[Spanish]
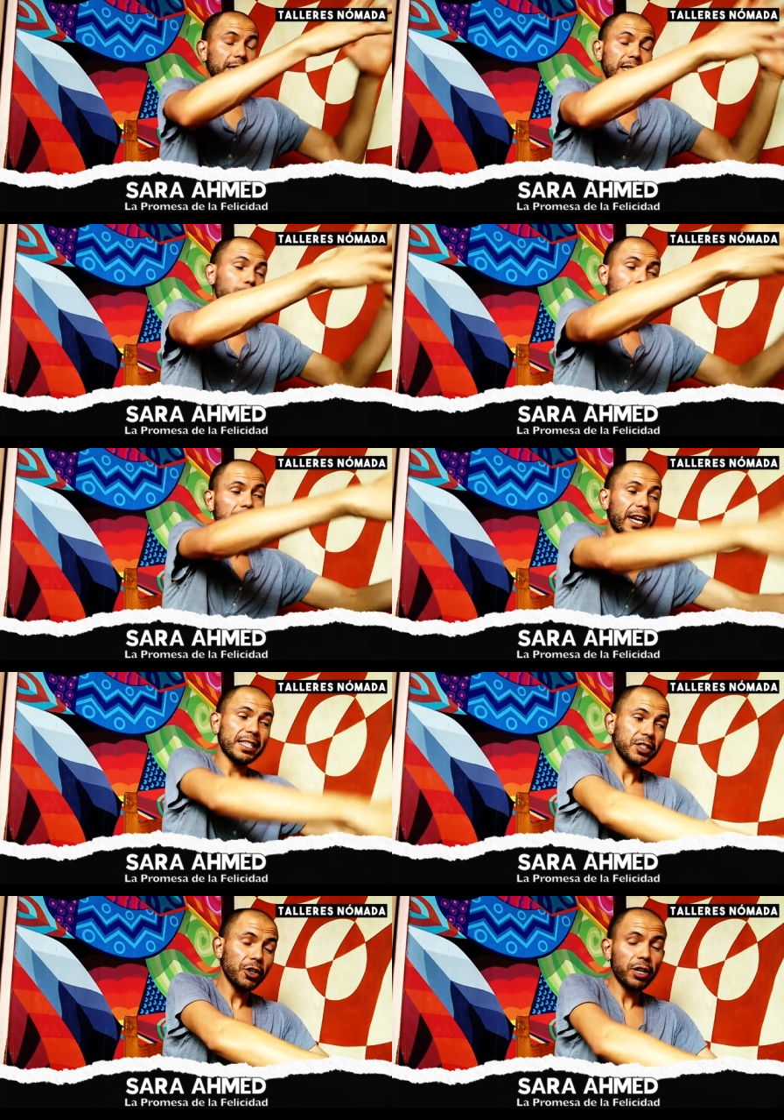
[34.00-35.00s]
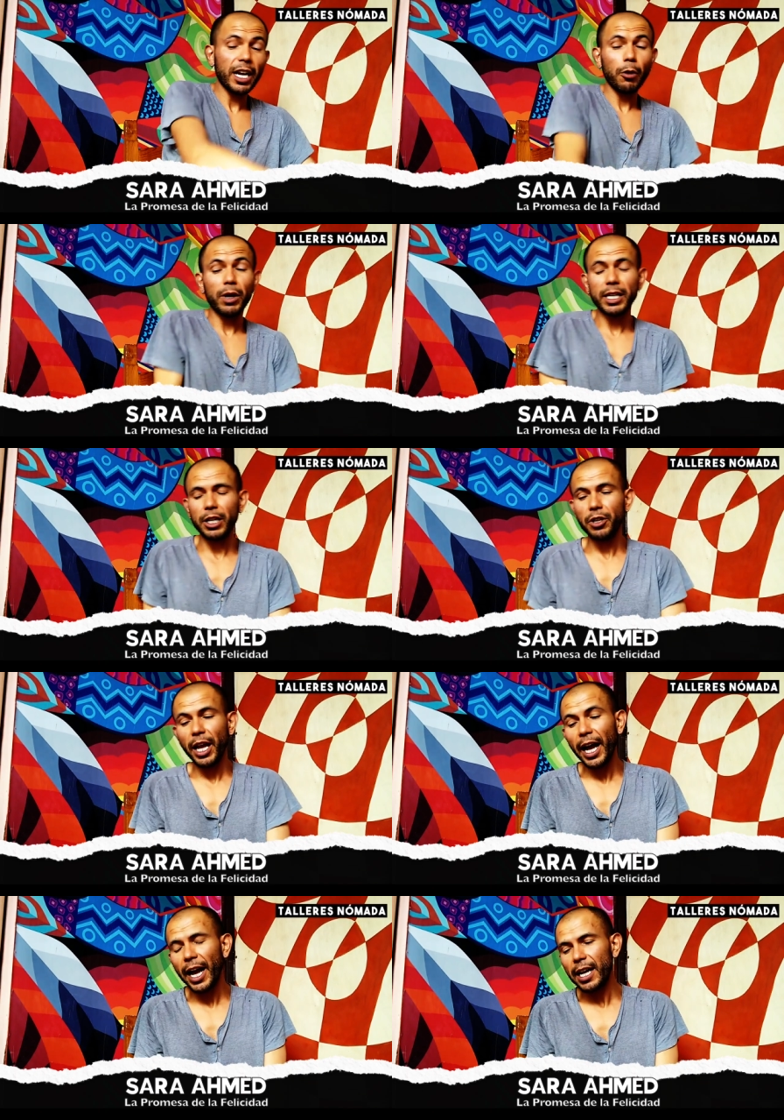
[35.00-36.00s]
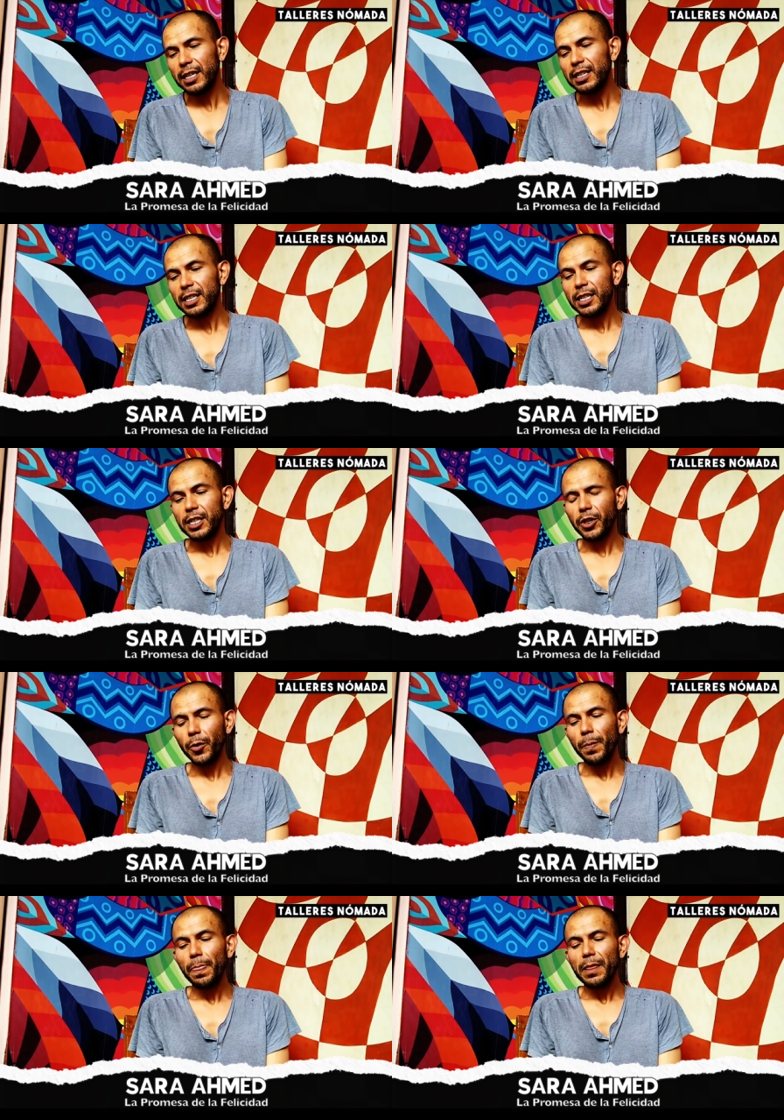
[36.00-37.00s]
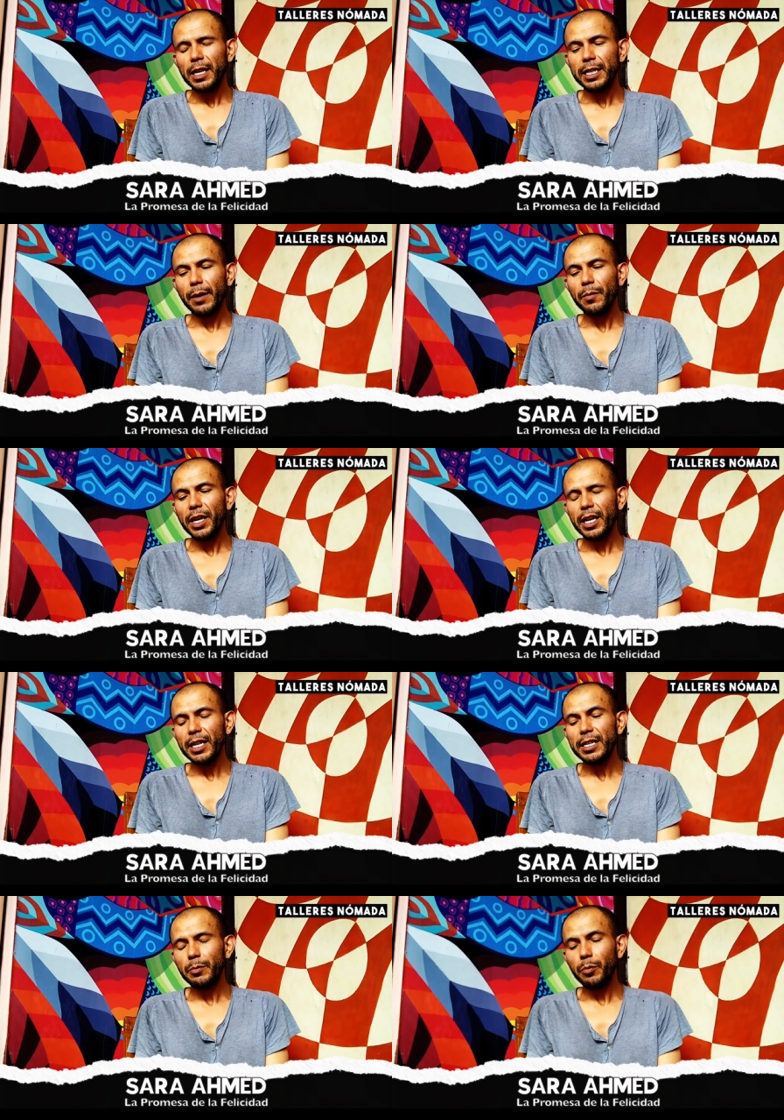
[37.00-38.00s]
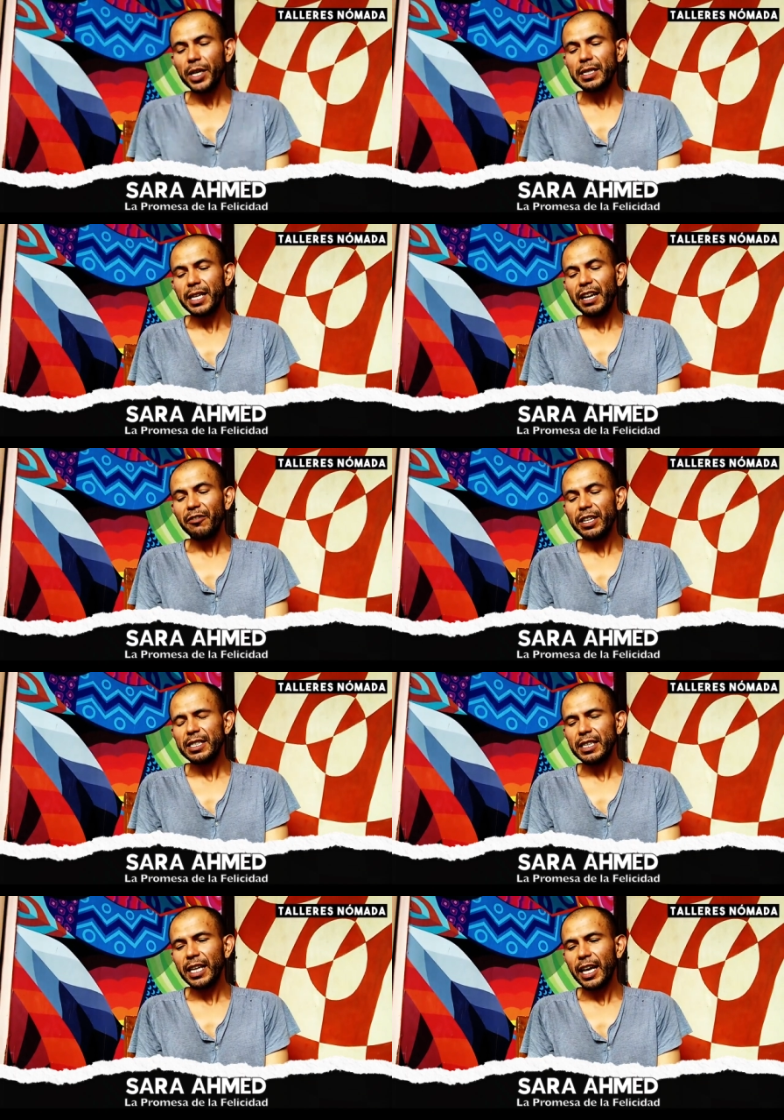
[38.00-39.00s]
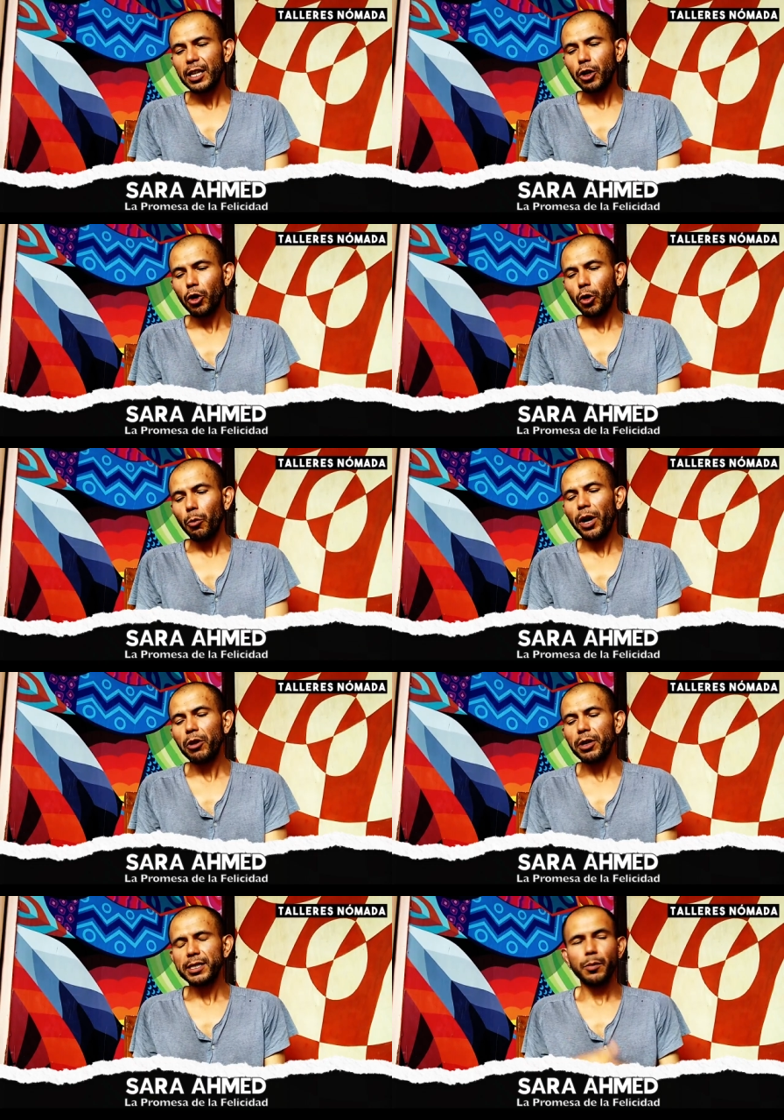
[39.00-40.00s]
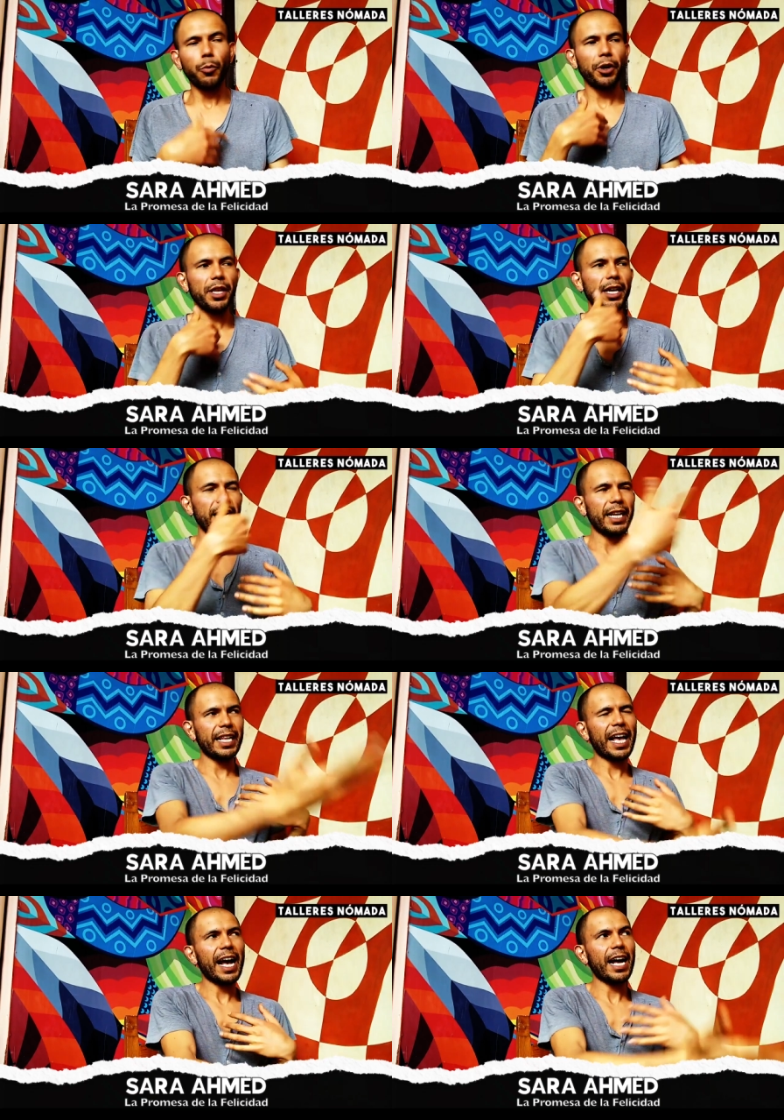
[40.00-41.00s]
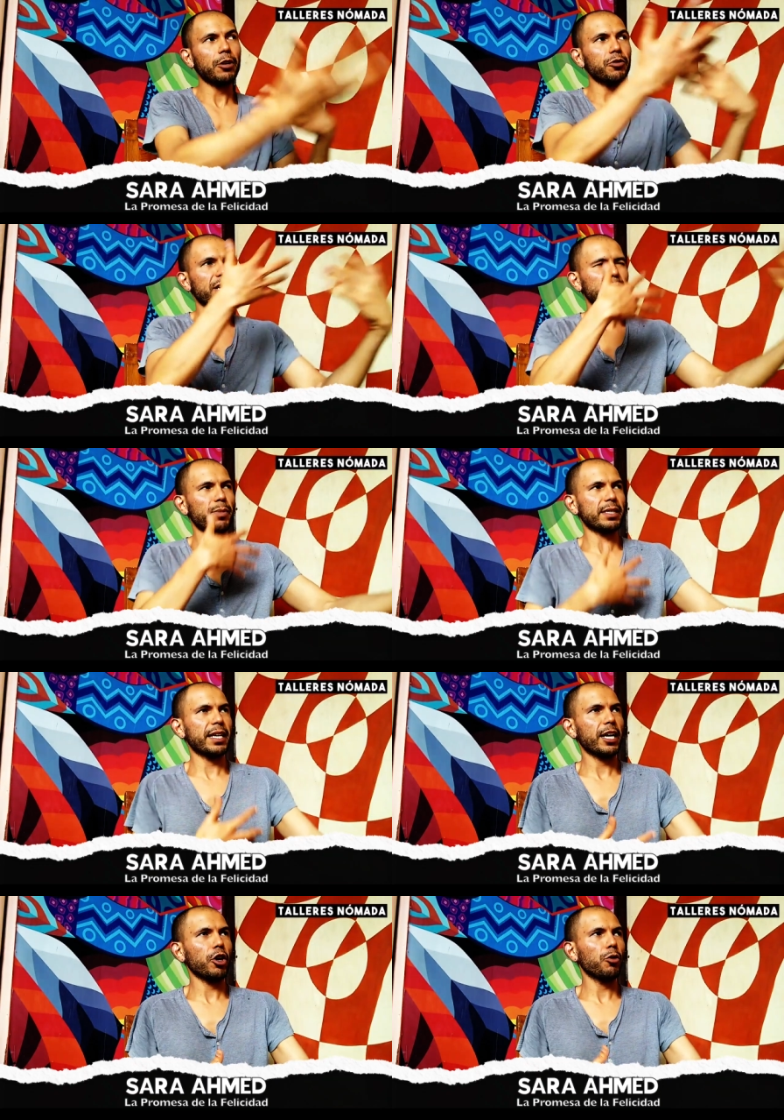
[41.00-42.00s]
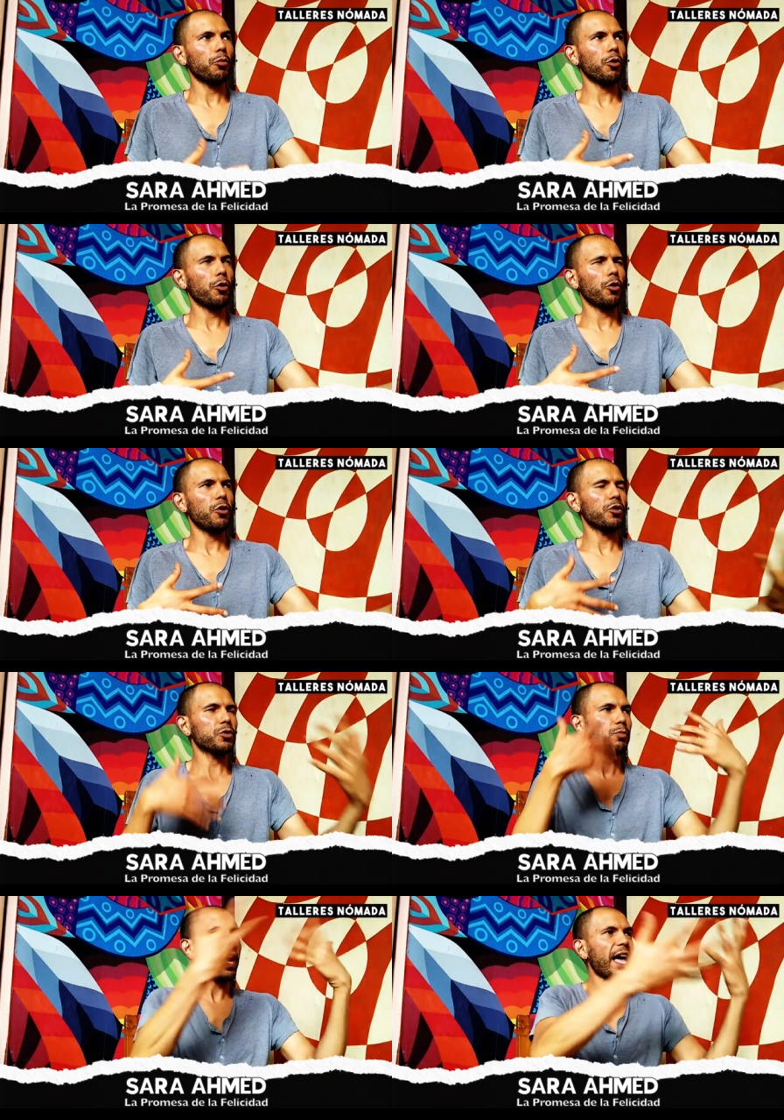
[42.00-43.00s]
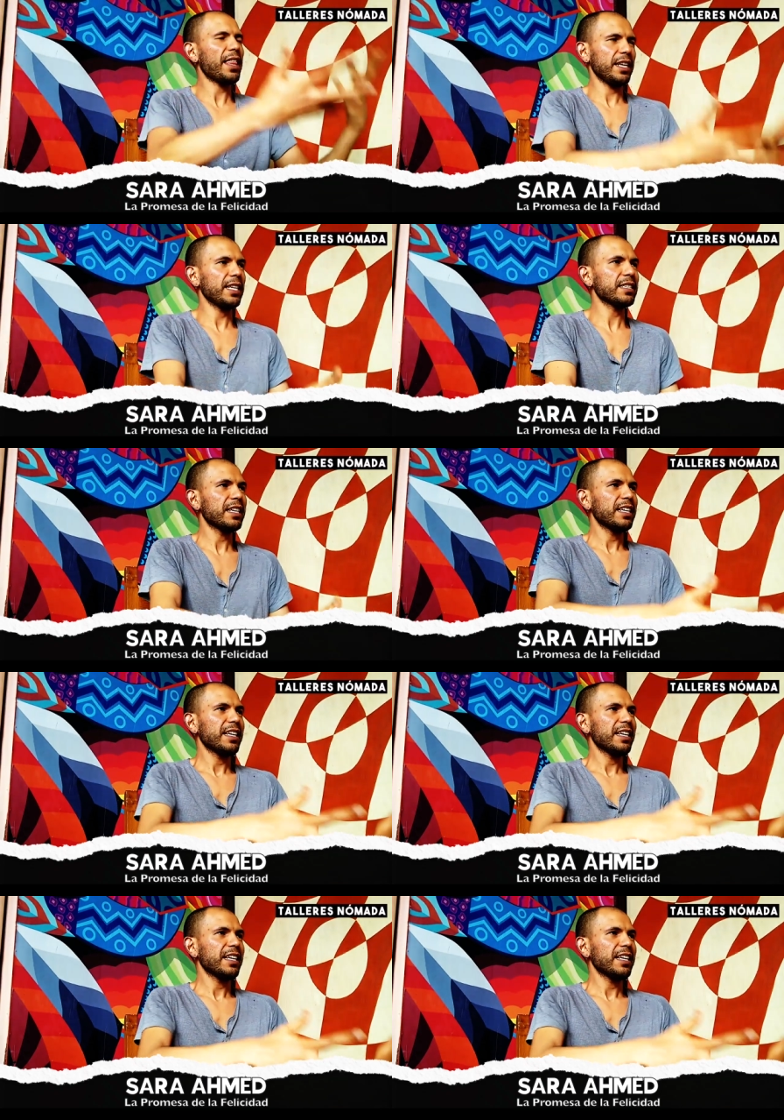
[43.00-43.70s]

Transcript: tipo de relación a la cual quiero llegar, ¿no? Y también piensa la felicidad como algo que se puede heredar o traspasar, como los padres